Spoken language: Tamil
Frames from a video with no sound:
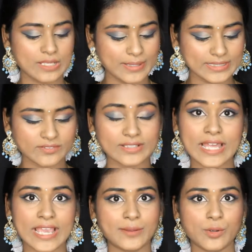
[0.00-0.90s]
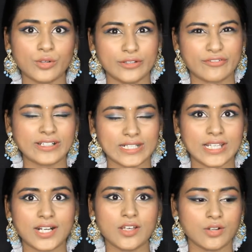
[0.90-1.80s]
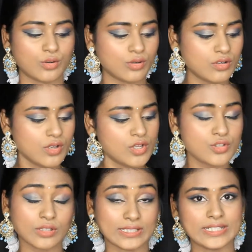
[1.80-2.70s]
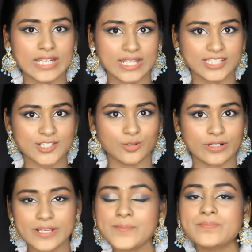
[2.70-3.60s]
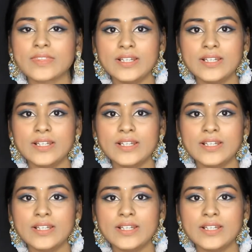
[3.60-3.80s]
சில பேர்த்துக்கு வந்து ஐரோ டிஃப்ரெண்ட் கலரில் இருக்கும் ஸோ அதனால தான் சொல்கிறேன்